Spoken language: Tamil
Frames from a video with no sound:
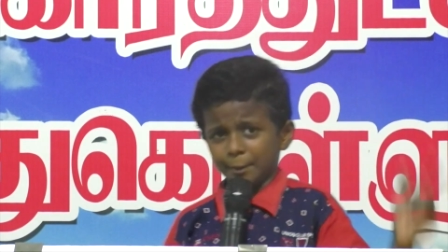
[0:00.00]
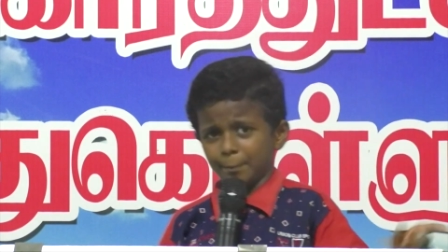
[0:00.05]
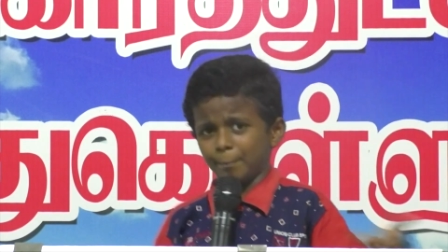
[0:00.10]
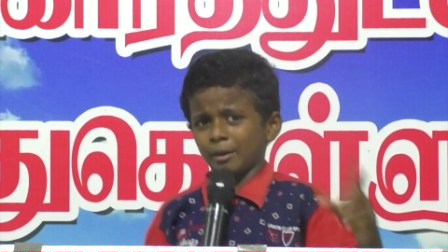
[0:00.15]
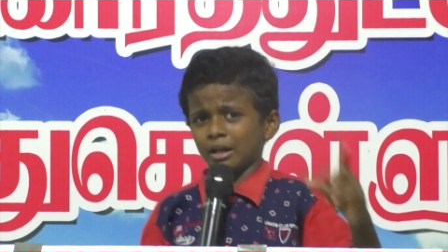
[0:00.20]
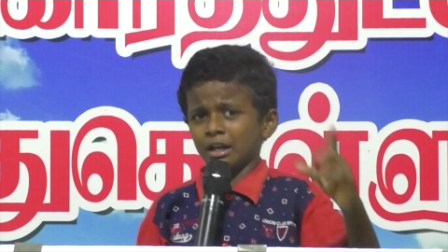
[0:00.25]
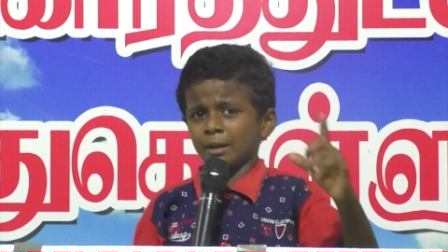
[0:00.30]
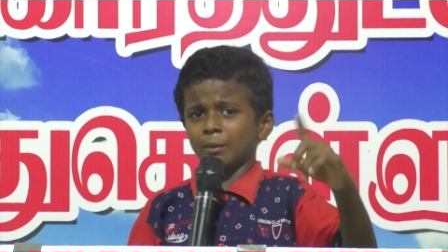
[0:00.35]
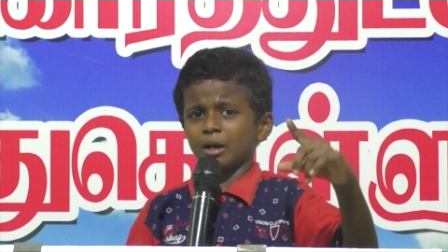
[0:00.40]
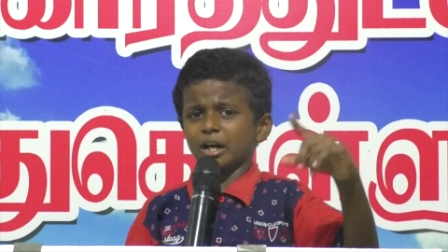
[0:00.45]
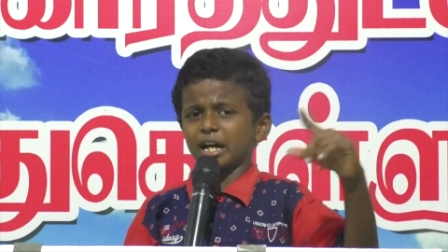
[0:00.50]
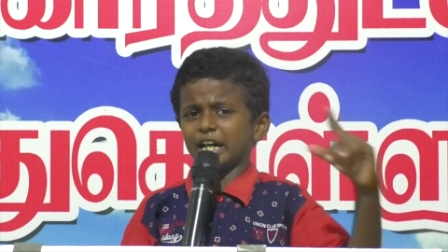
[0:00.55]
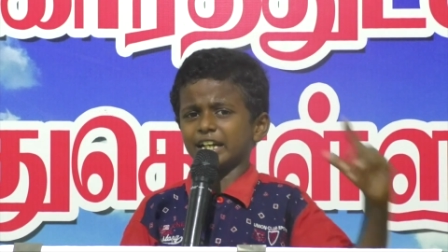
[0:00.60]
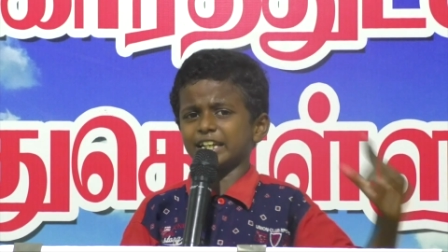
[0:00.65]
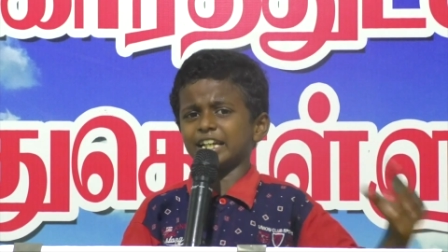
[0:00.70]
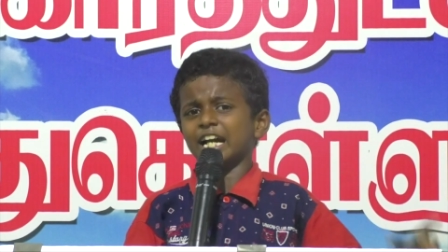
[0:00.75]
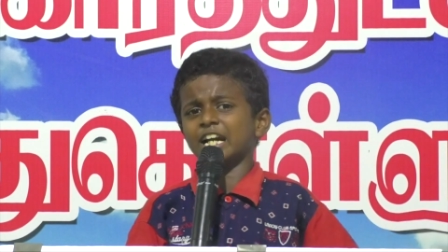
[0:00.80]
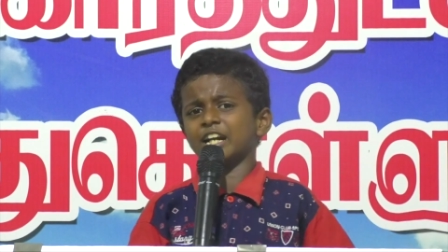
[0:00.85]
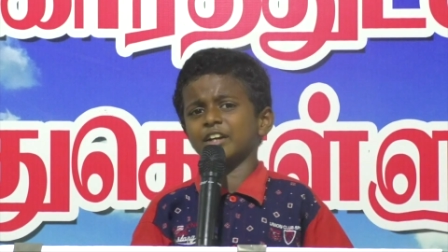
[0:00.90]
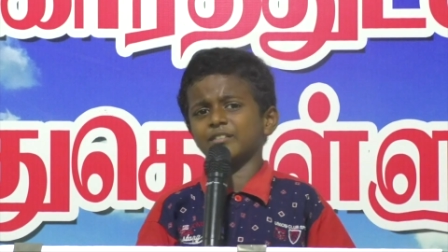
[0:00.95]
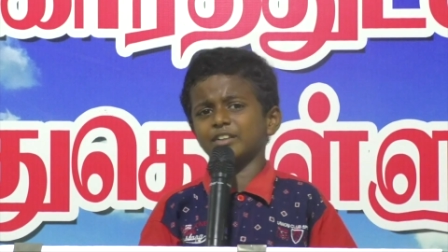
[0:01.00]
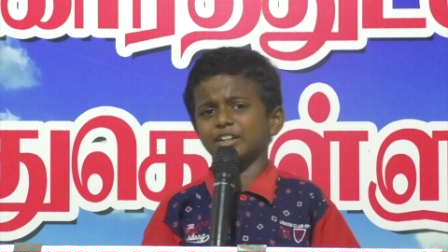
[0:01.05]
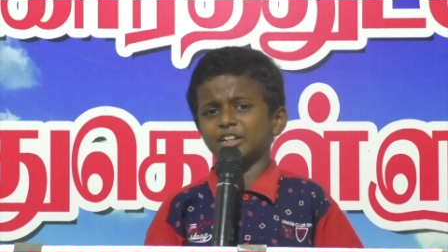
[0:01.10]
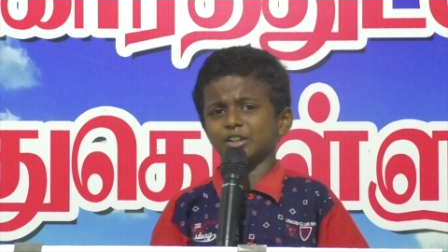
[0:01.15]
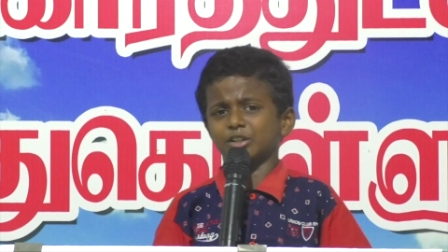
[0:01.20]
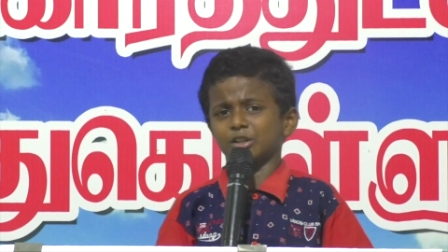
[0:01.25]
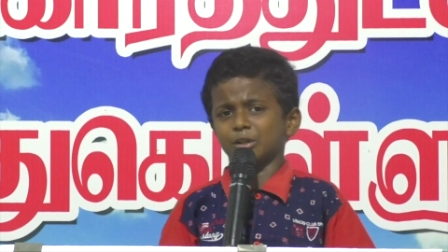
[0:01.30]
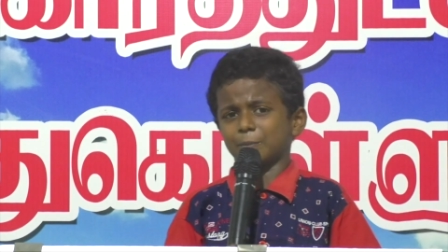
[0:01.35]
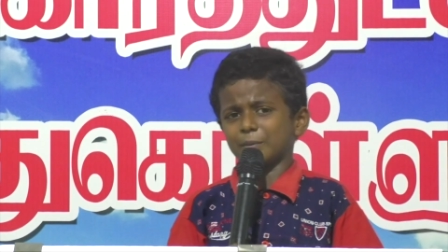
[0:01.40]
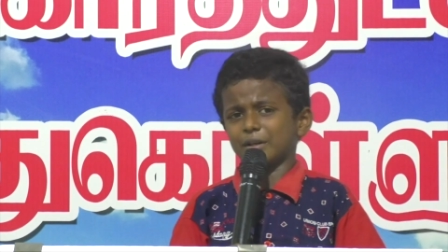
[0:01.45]
இப்போ நம்ம கல்யாண
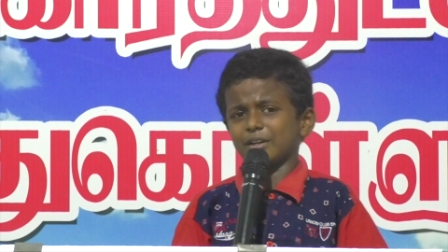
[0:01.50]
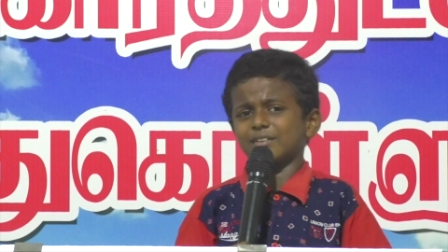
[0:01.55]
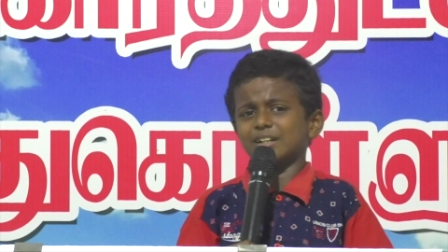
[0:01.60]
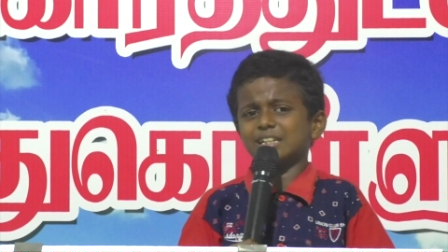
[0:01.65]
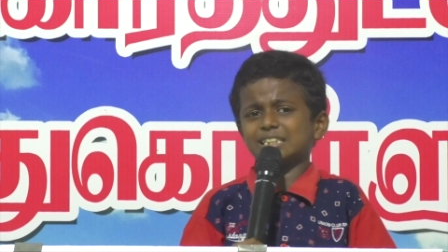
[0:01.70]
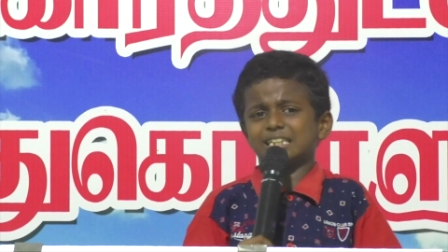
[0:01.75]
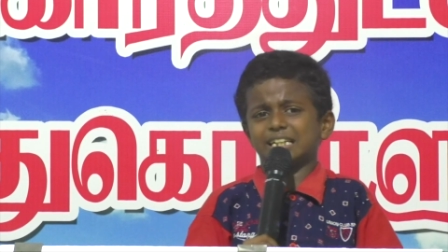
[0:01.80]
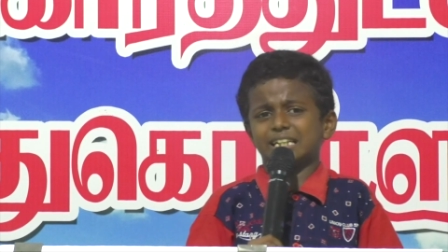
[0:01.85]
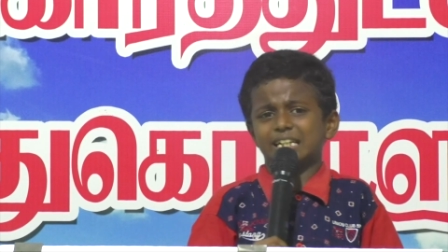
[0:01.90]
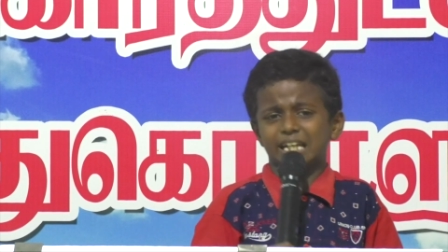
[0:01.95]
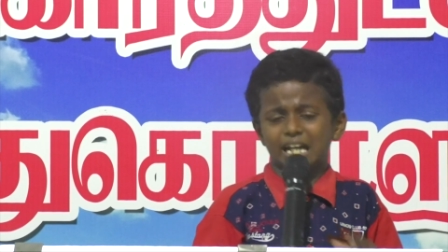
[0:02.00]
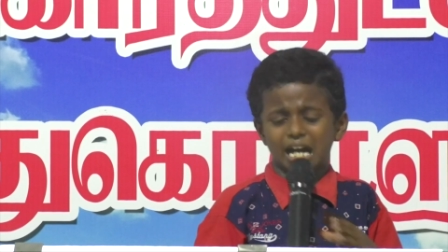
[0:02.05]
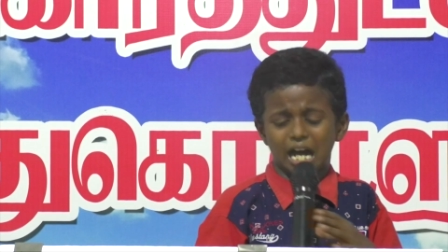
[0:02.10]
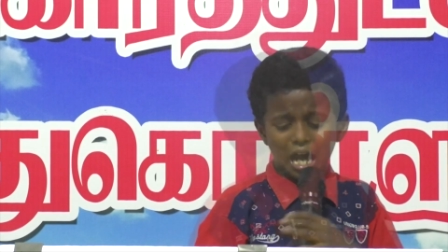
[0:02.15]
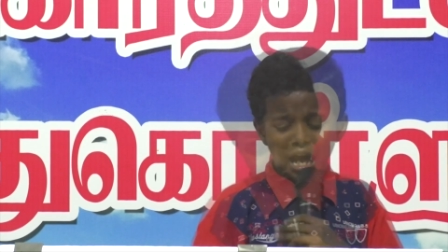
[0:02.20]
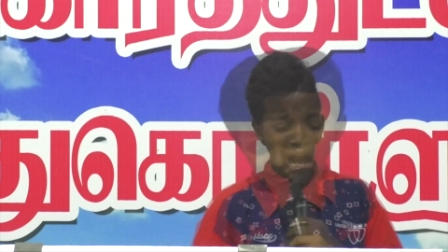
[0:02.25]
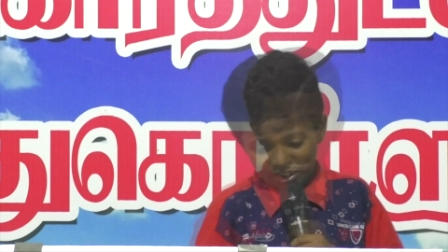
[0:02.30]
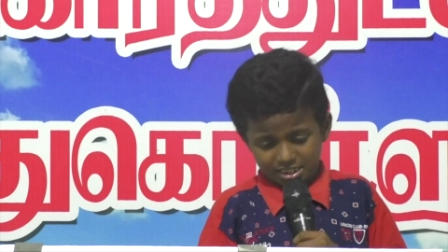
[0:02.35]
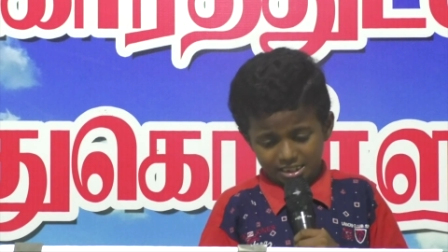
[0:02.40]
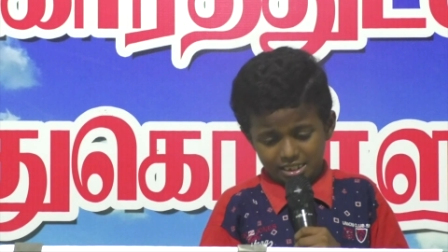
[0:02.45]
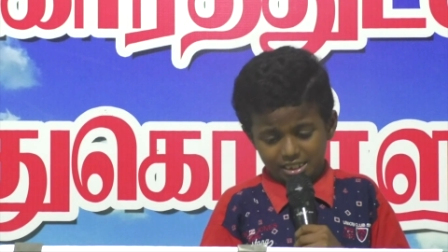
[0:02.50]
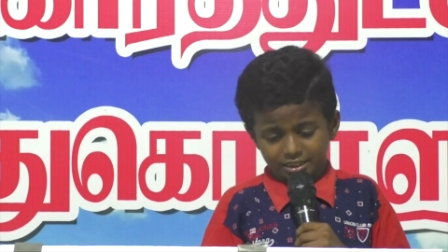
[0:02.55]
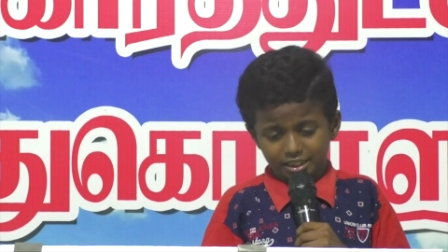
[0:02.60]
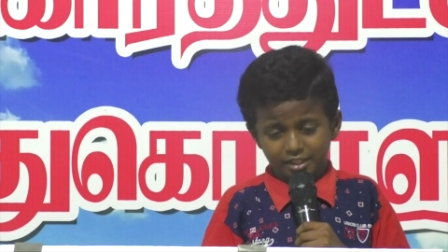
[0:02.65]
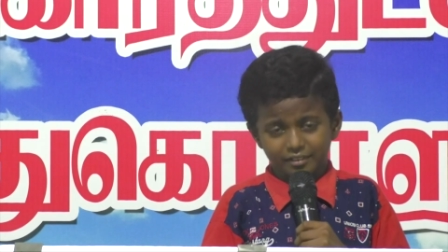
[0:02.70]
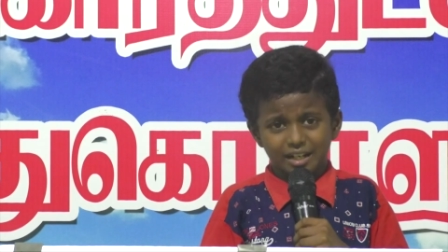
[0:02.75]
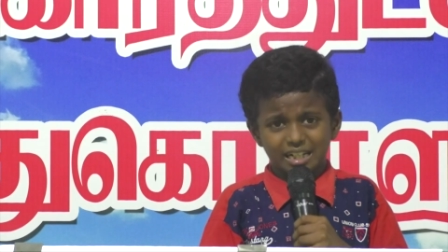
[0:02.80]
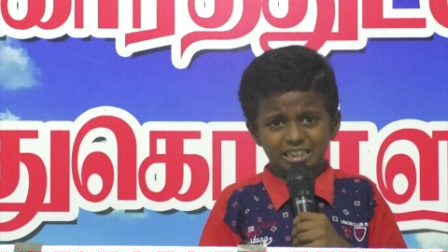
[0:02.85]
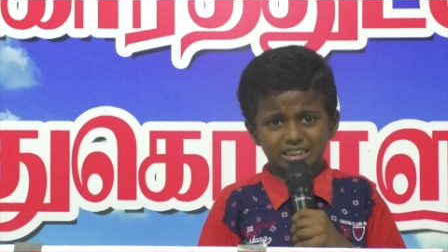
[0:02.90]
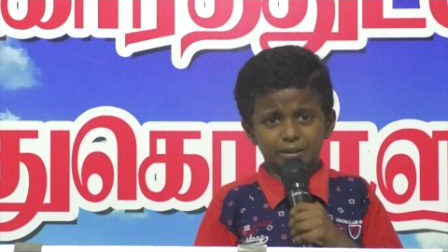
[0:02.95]
வீட்டுக்குள் பிரவேசிக்கலாம்
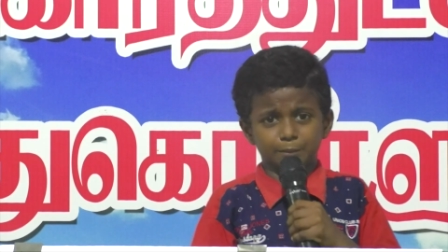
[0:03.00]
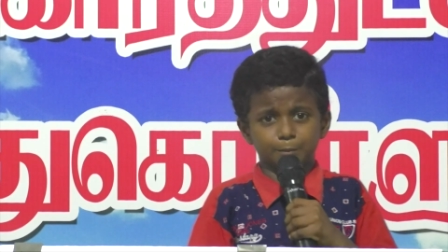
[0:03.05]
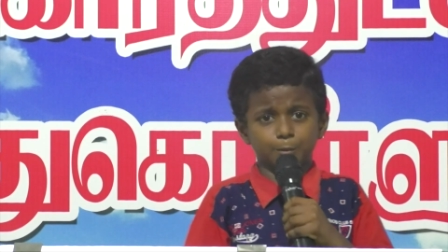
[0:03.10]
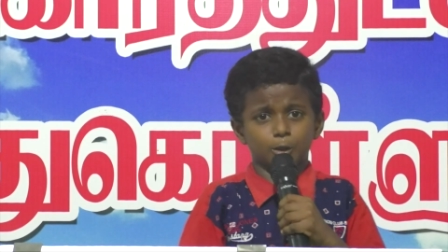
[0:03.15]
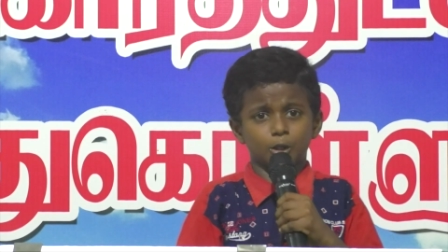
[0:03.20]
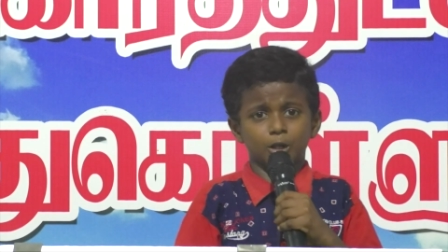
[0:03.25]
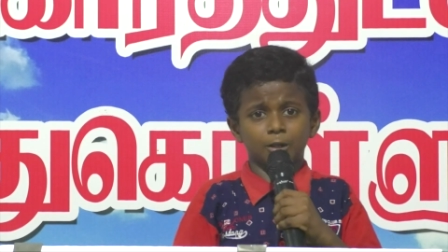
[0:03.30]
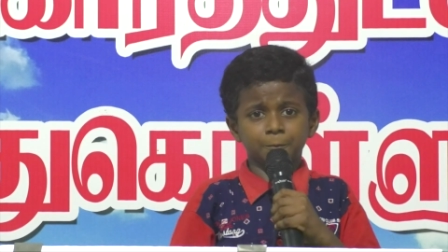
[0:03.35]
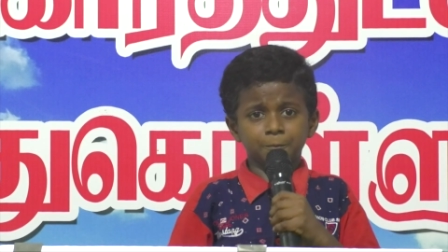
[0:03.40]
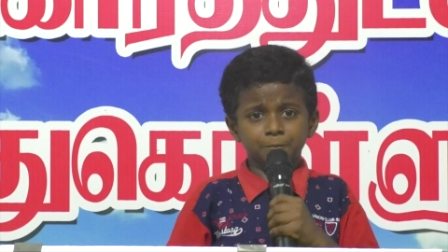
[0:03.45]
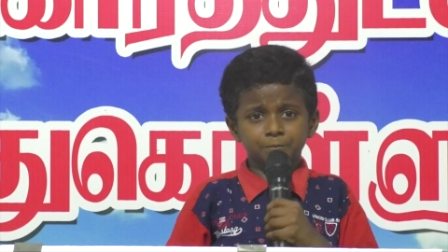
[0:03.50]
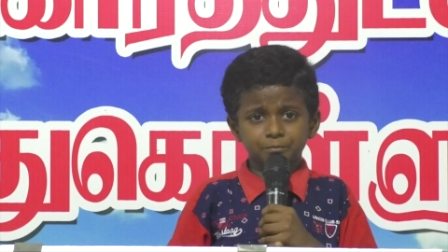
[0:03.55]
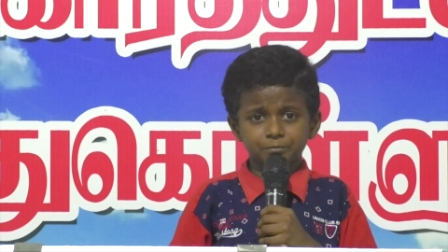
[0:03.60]
வசனத்தை வாசிப்போம்